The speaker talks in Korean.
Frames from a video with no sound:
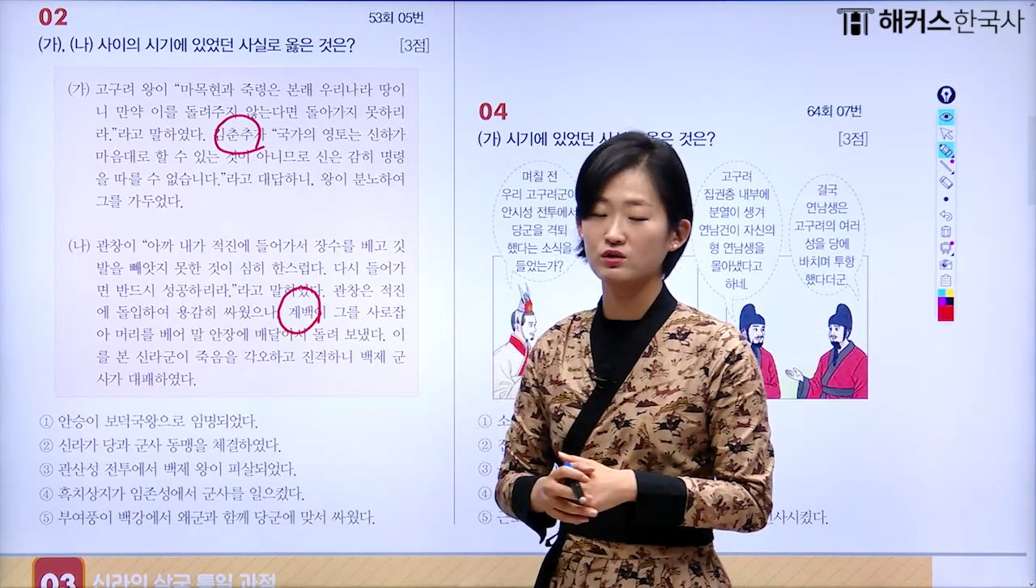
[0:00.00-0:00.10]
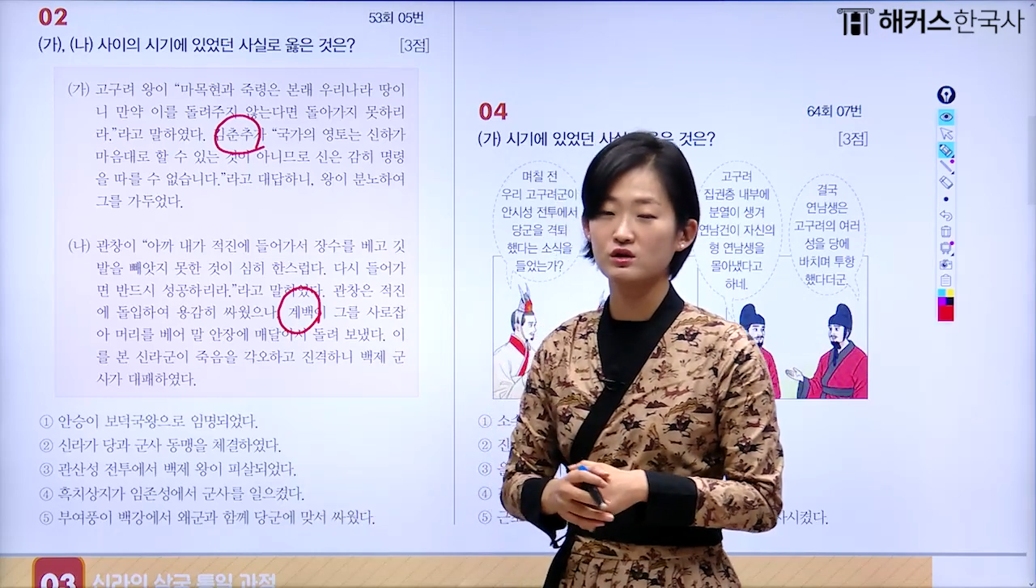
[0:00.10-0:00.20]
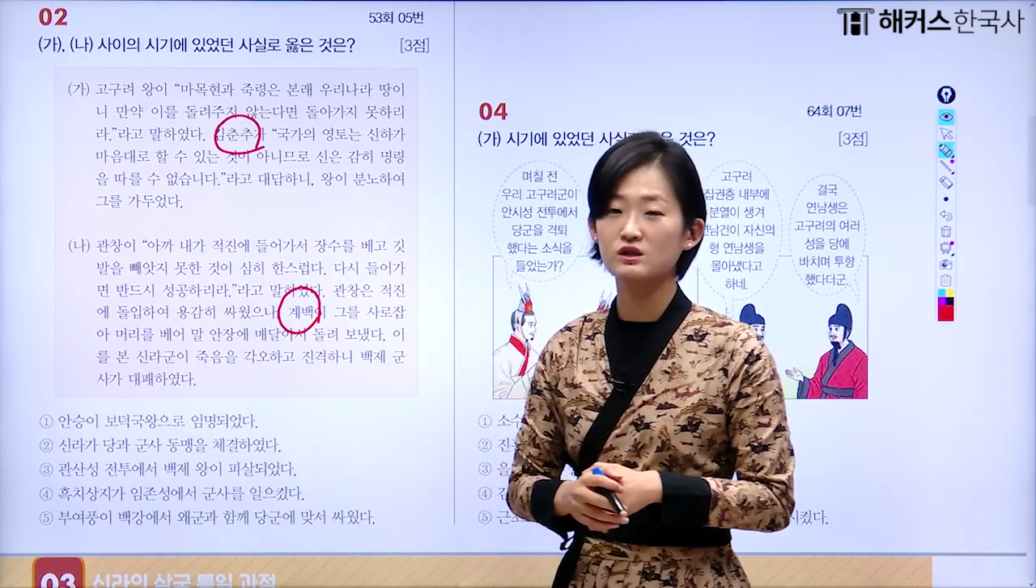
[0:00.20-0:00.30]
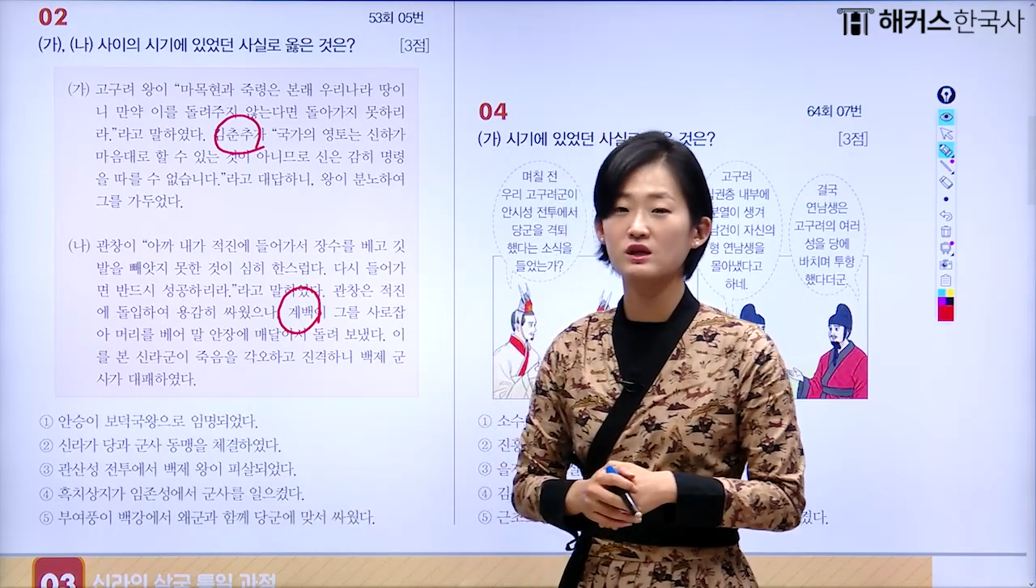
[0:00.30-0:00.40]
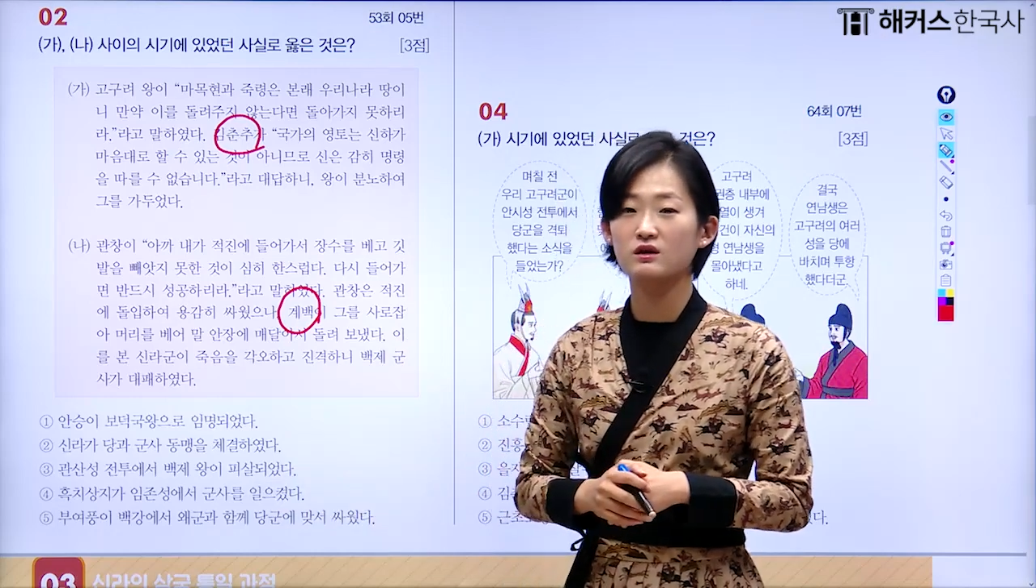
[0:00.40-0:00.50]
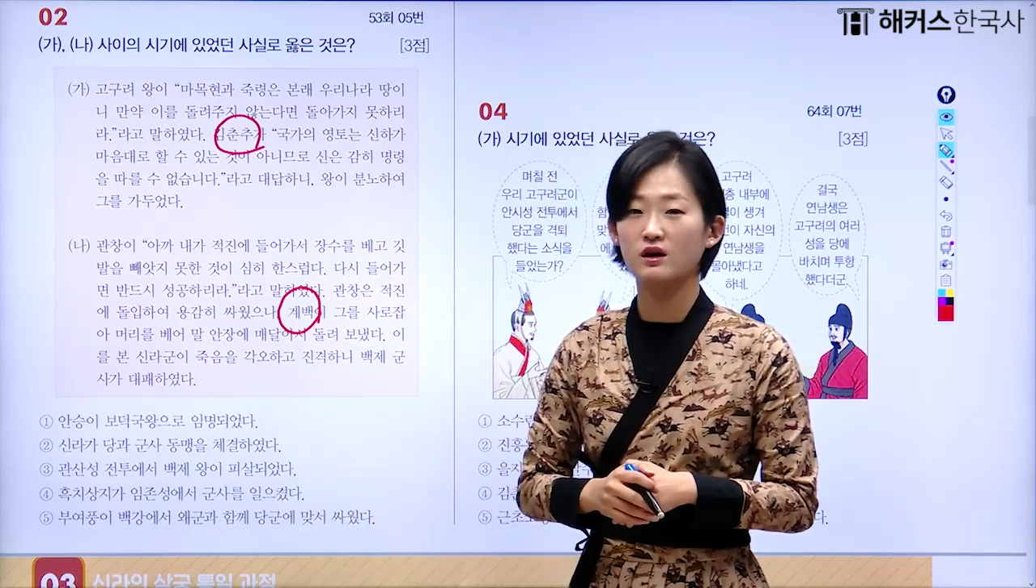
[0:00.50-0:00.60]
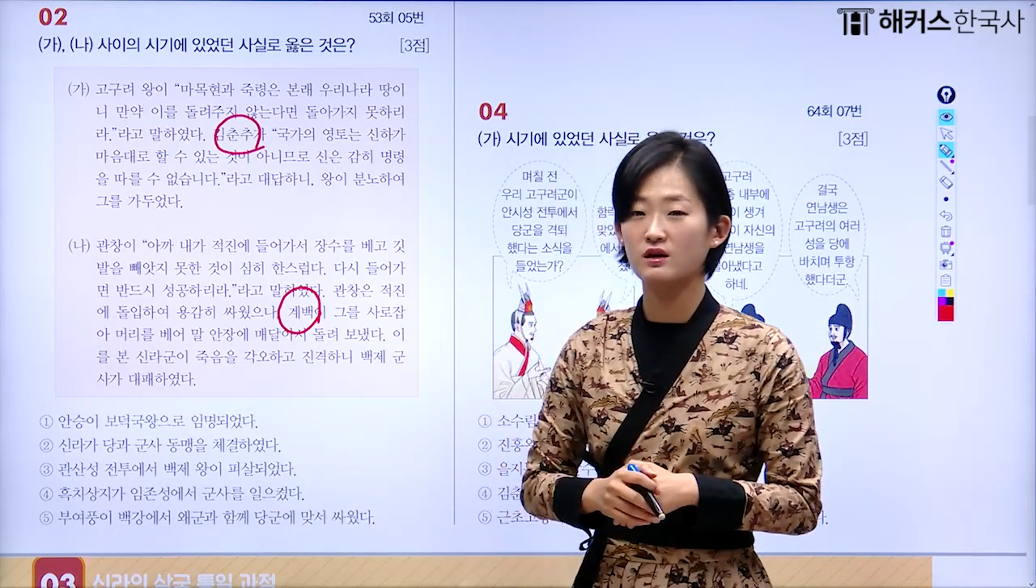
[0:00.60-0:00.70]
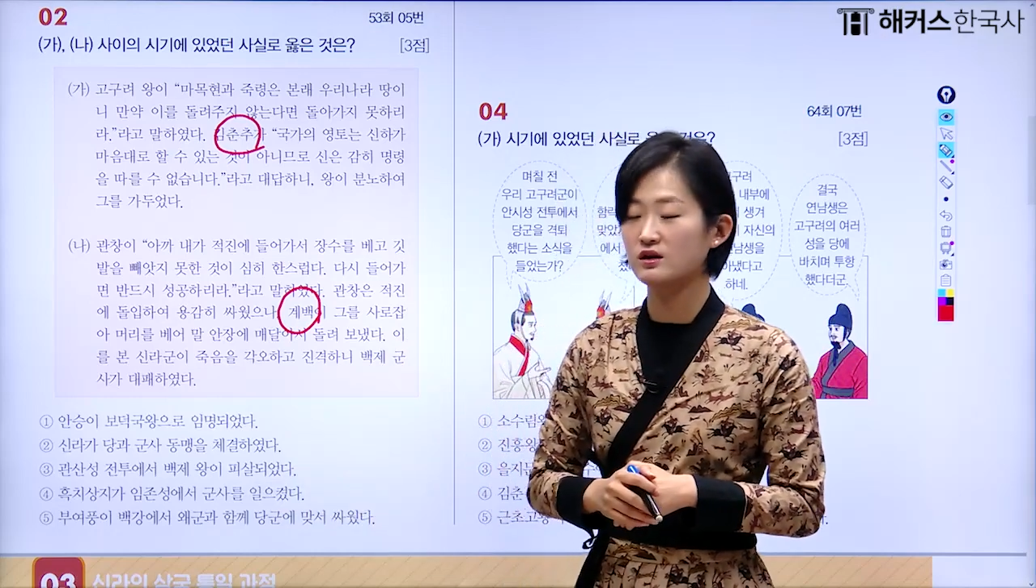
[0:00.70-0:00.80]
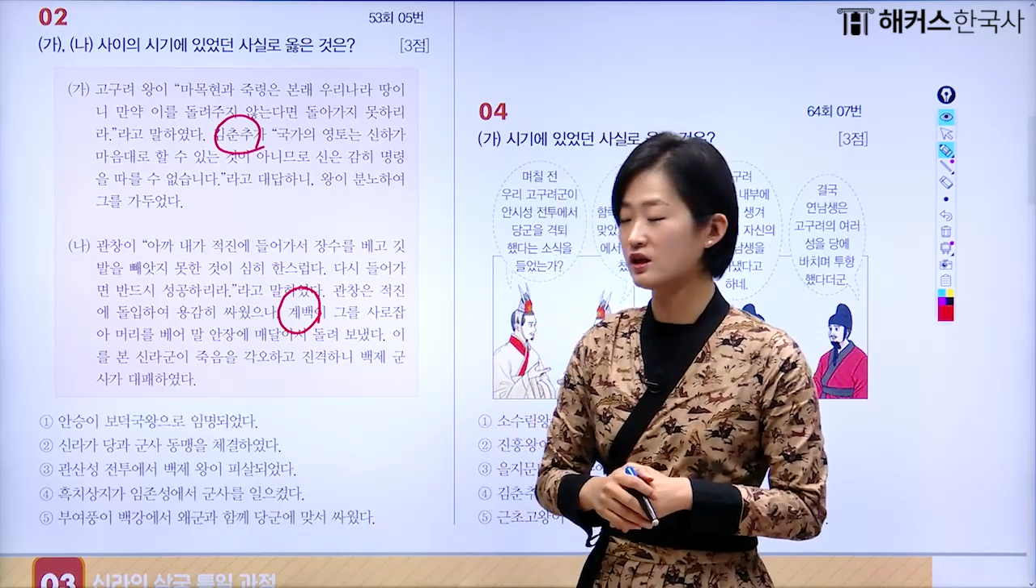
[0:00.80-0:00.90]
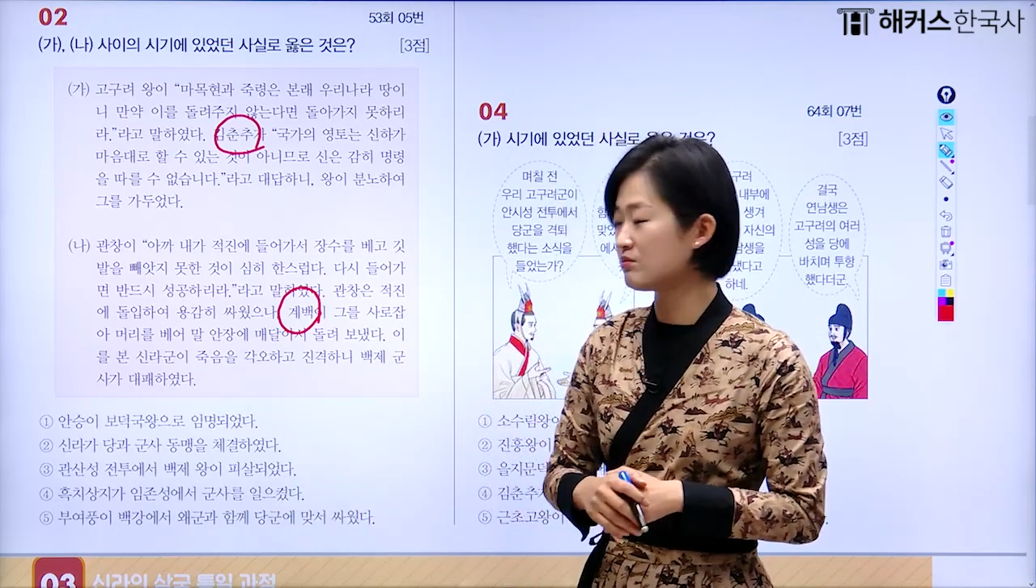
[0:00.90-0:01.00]

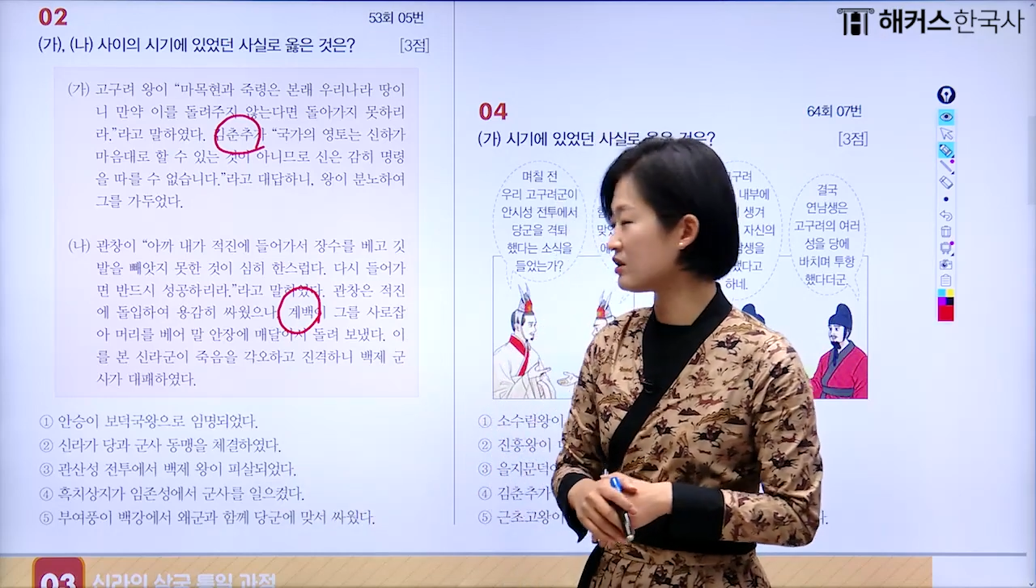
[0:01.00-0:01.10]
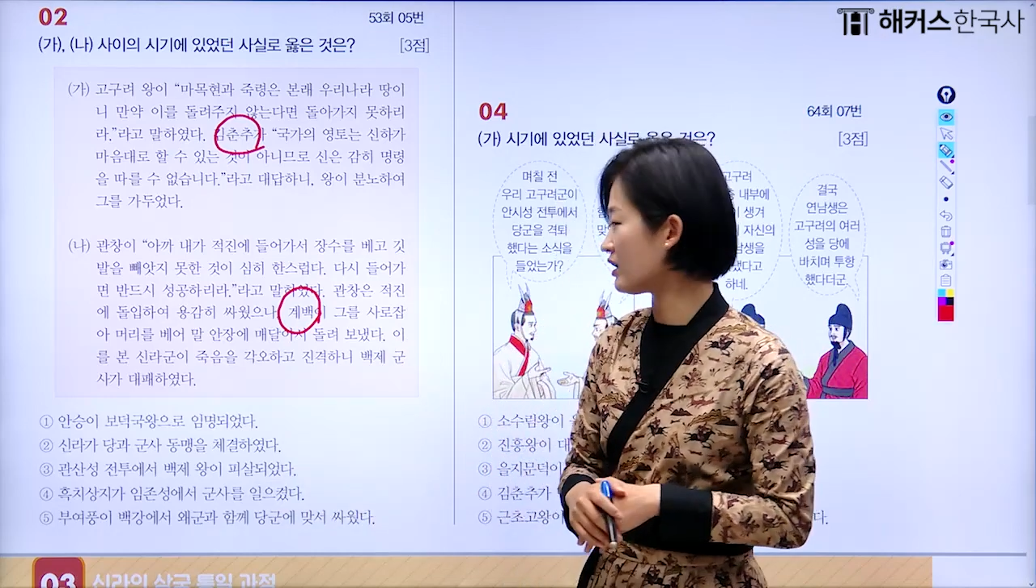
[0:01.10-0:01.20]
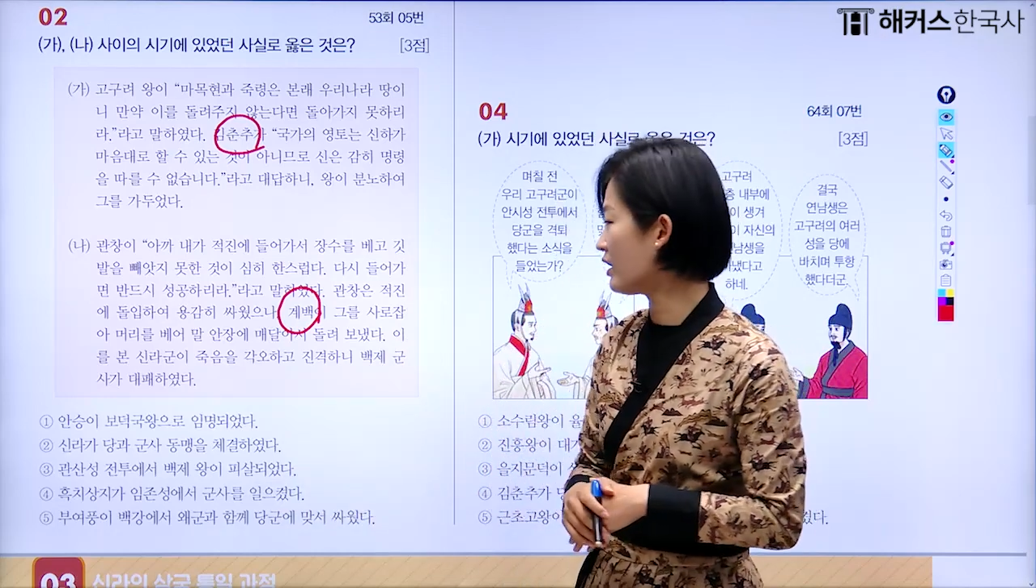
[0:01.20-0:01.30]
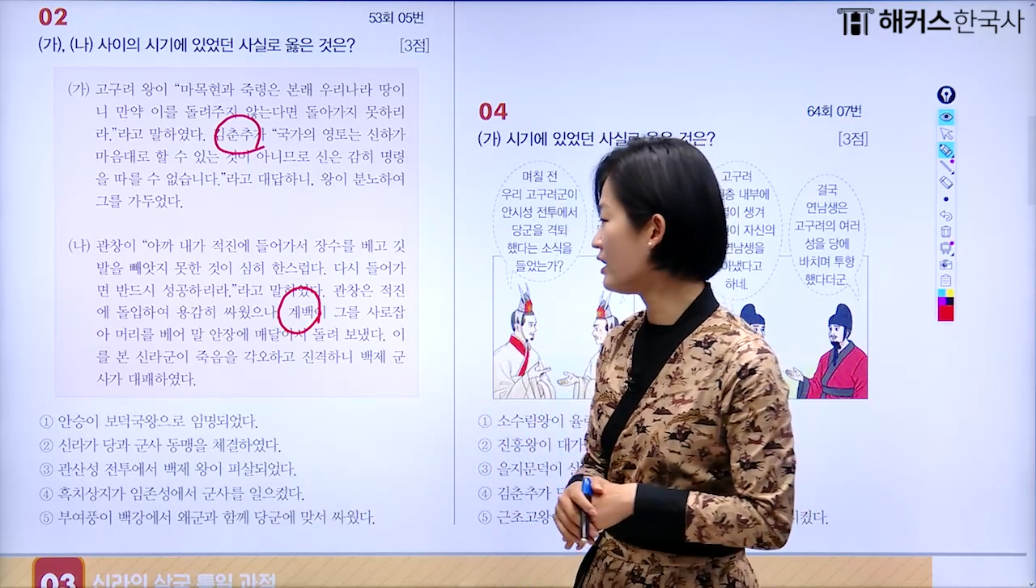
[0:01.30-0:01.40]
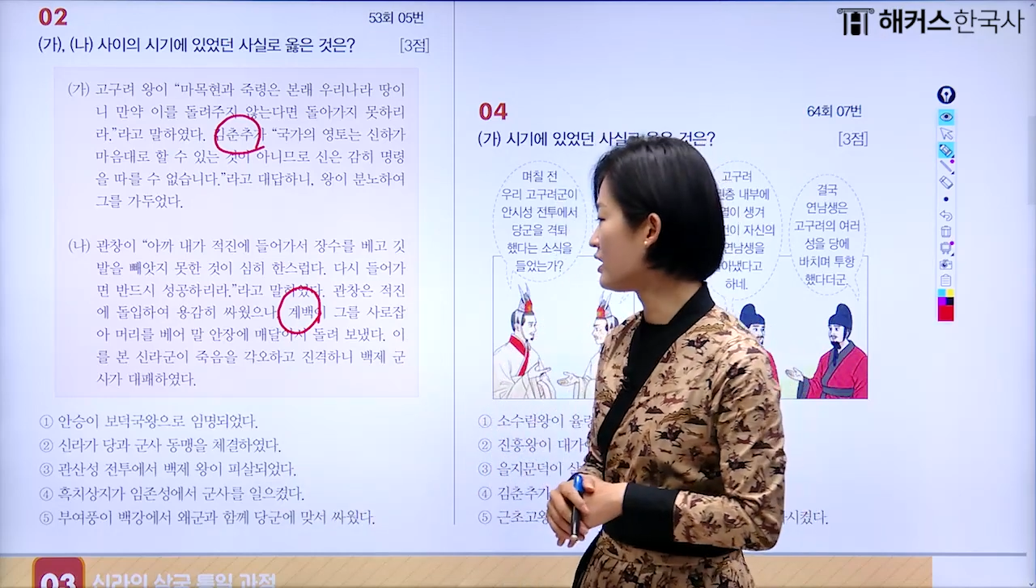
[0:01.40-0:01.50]
승리했다는 얘기입니다.